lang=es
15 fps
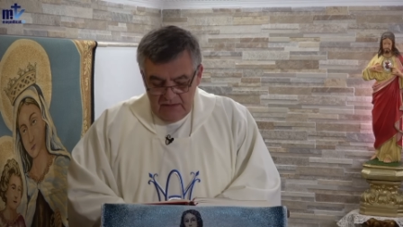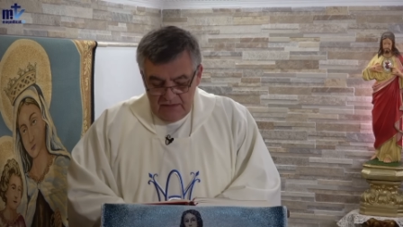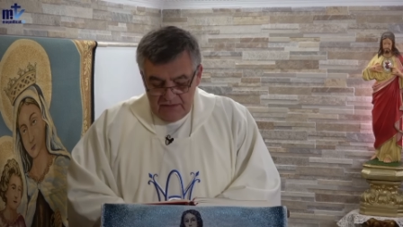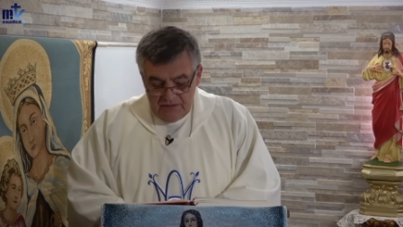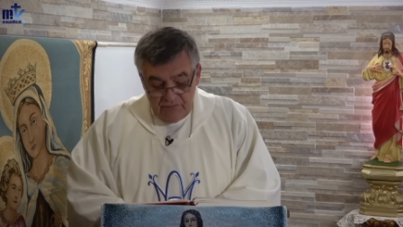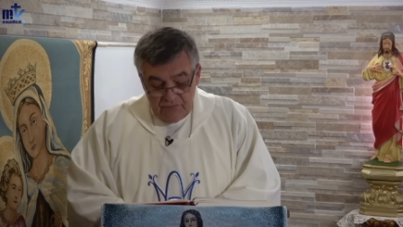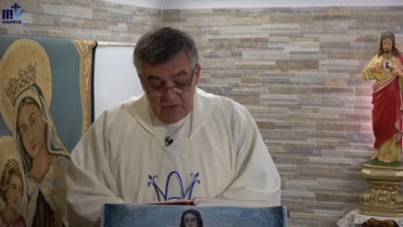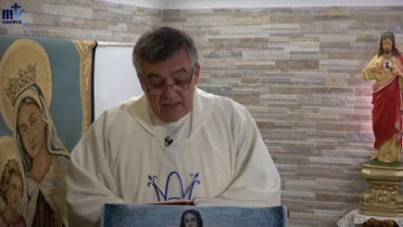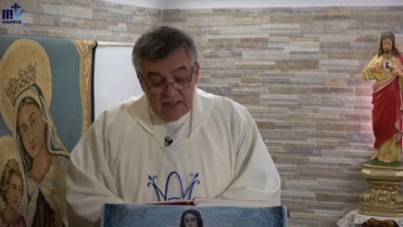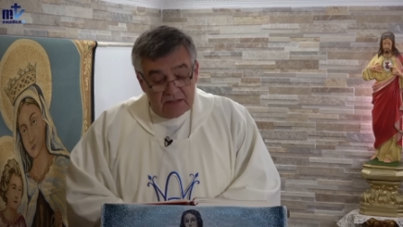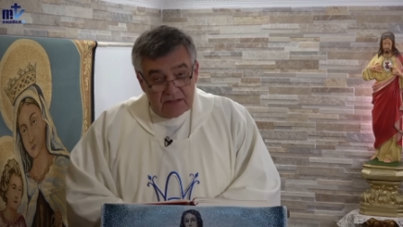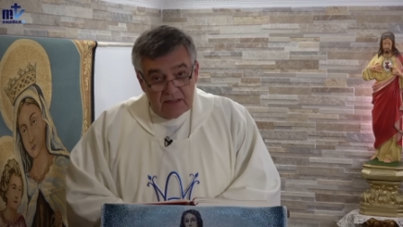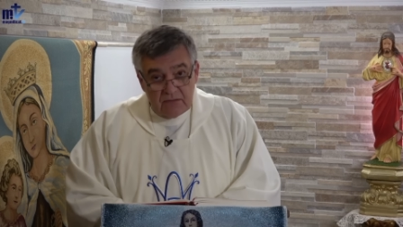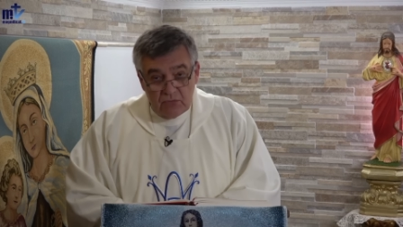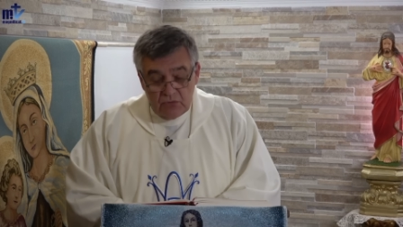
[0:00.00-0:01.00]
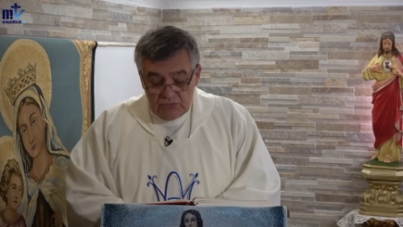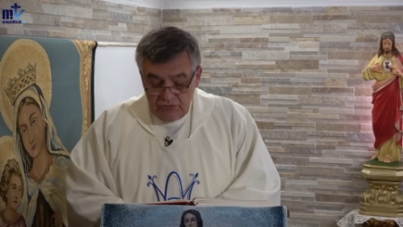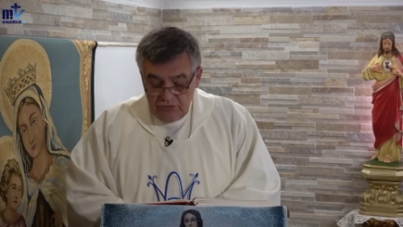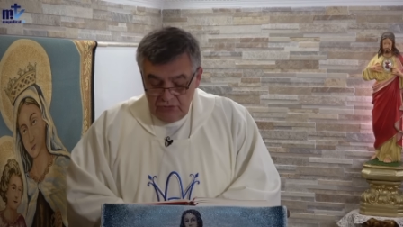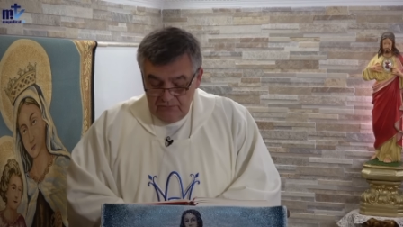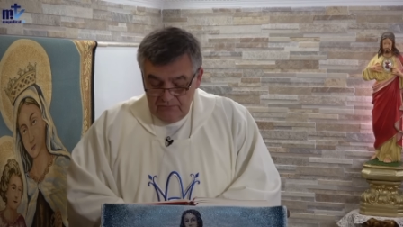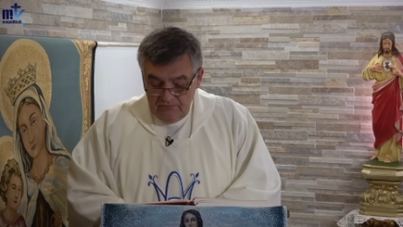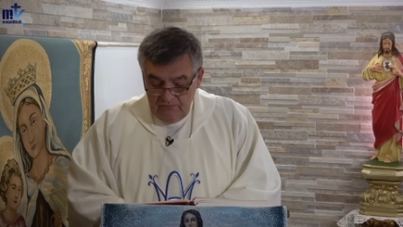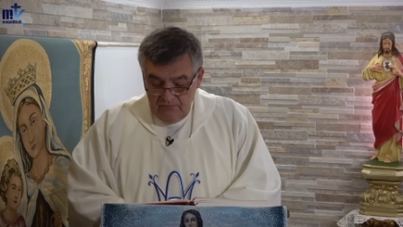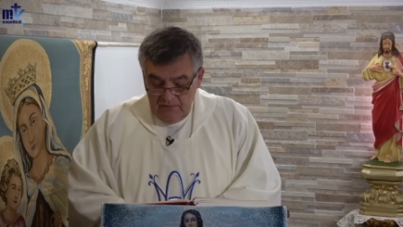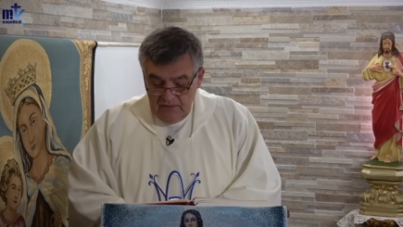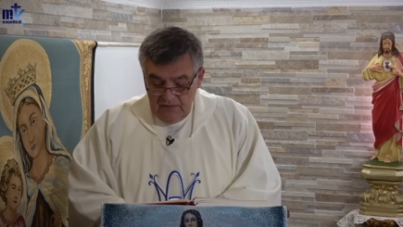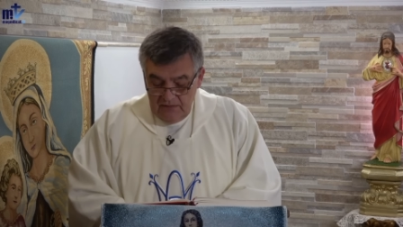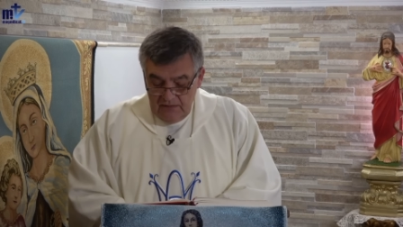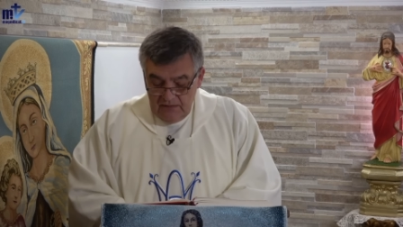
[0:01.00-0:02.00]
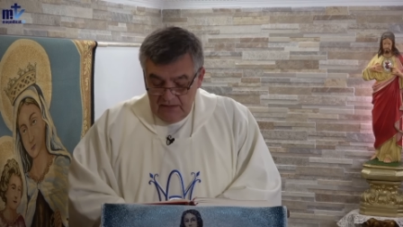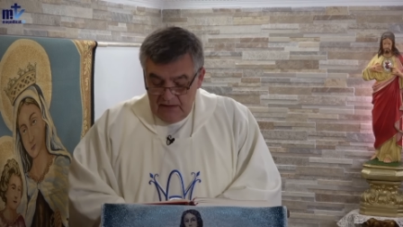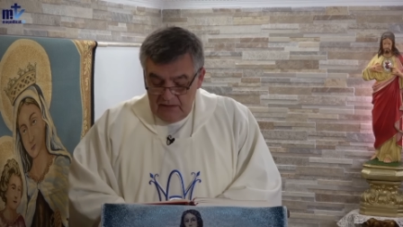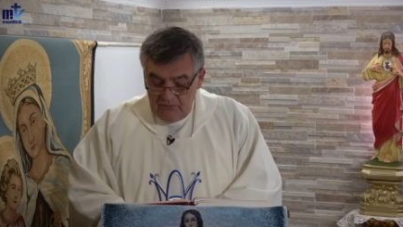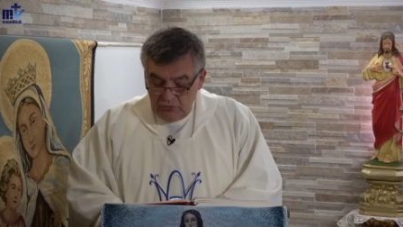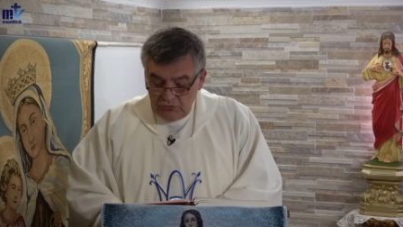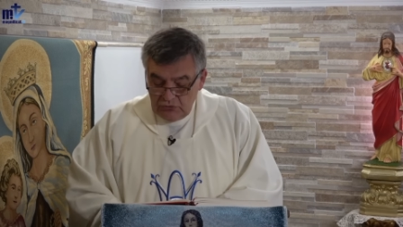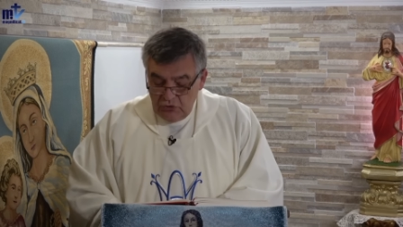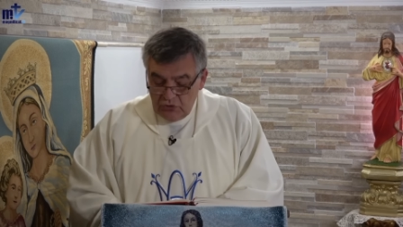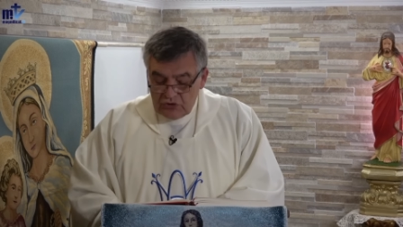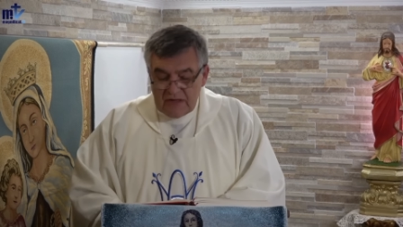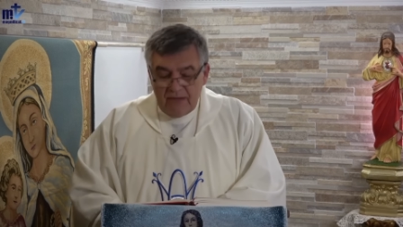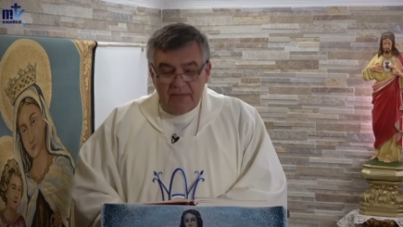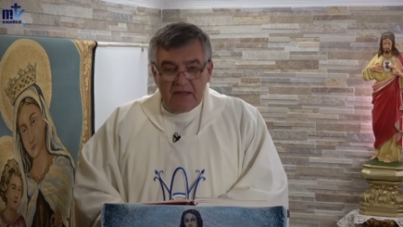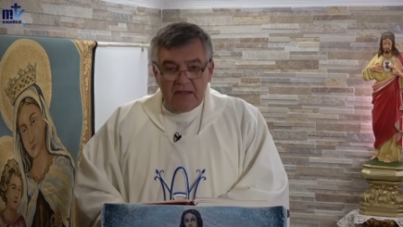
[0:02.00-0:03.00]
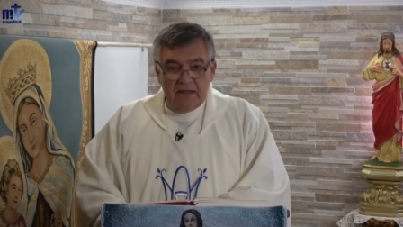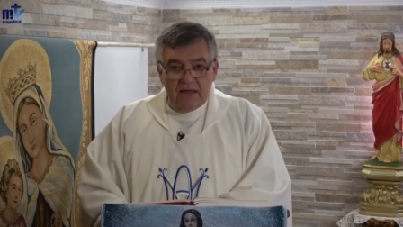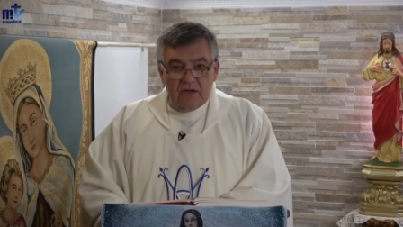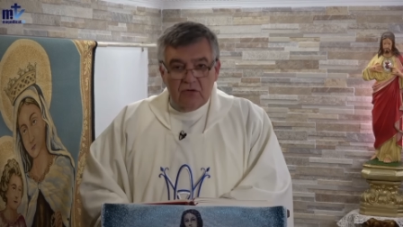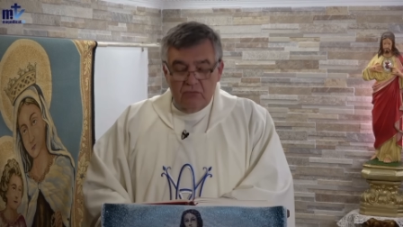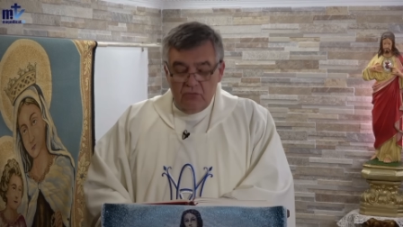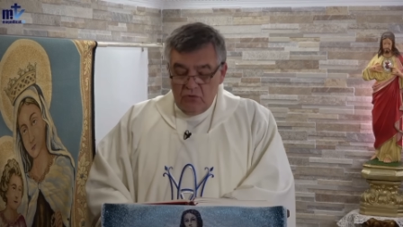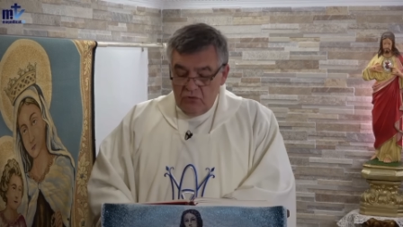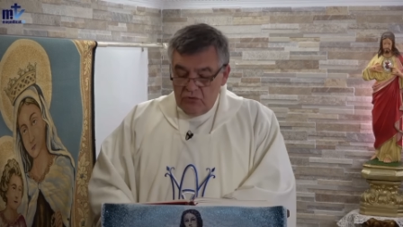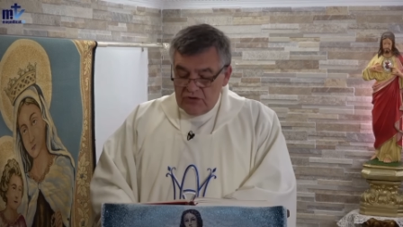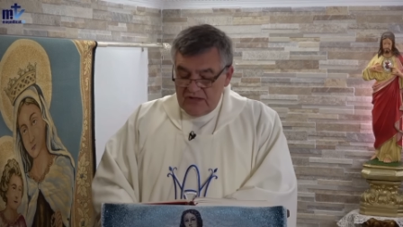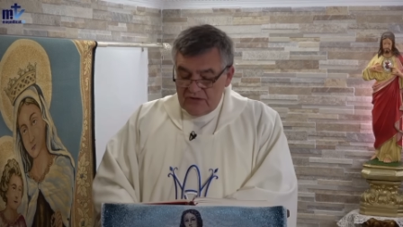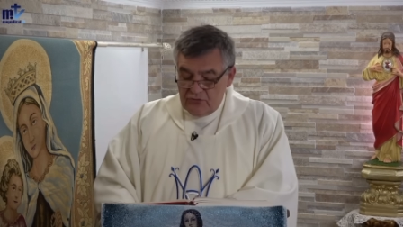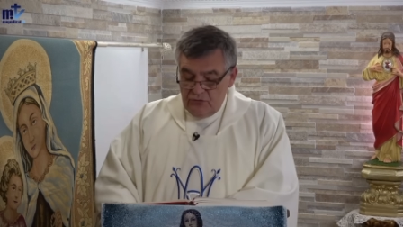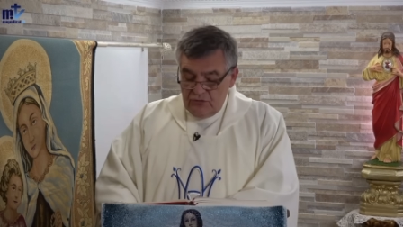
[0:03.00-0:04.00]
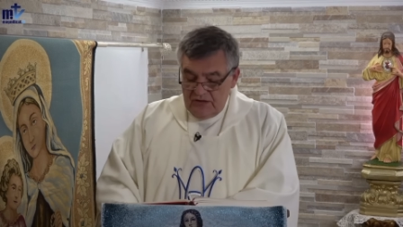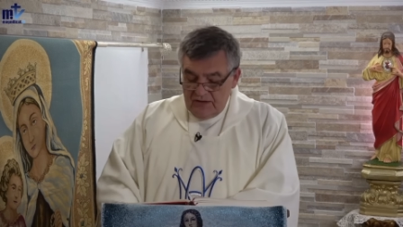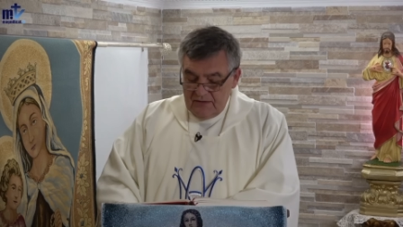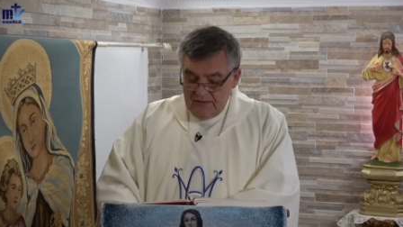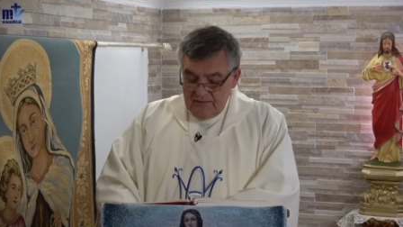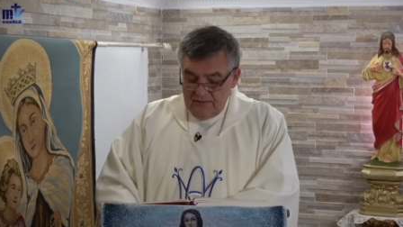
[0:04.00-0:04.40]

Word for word: Si fuerais del mundo, el mundo os amaría como cosa suya,